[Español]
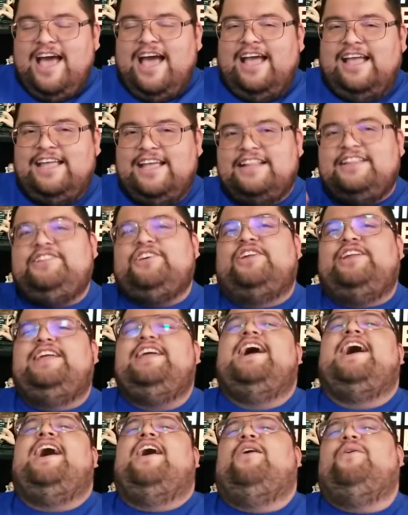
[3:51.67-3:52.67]
y en
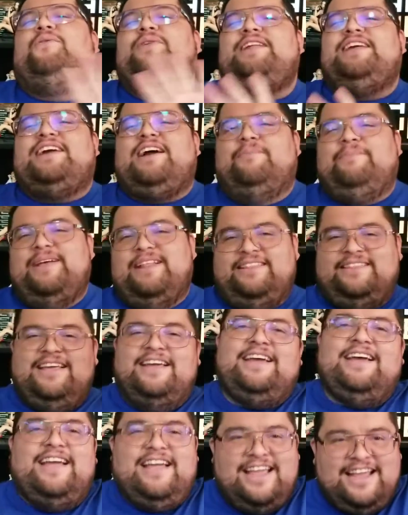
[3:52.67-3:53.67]
teoría
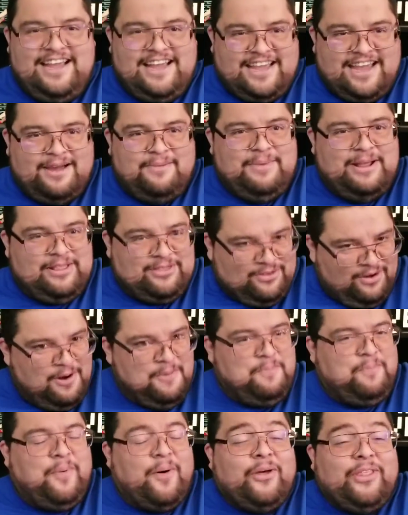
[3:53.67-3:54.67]
únicamente incrementó el
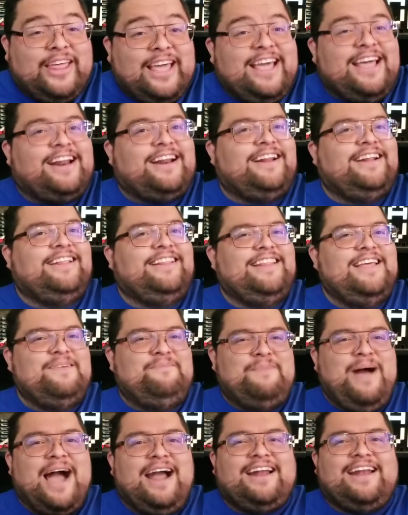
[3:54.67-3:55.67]
poder de
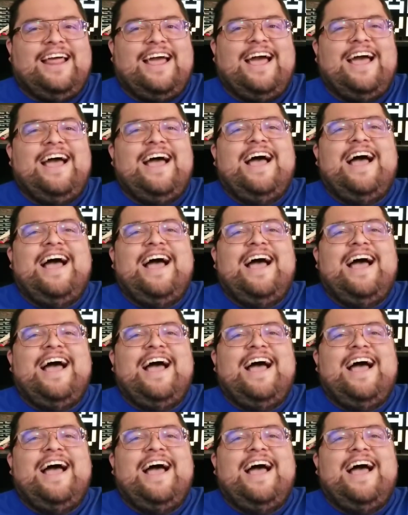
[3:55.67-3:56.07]
Magna